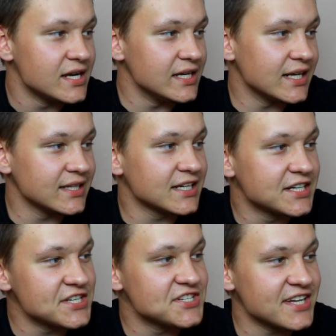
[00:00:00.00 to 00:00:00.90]
Irena
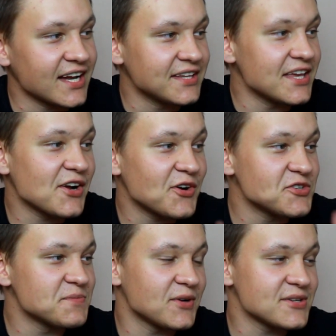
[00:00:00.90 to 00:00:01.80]
Kryszczak, nie
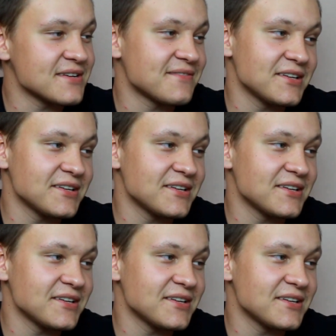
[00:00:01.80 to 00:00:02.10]
kończ proszę,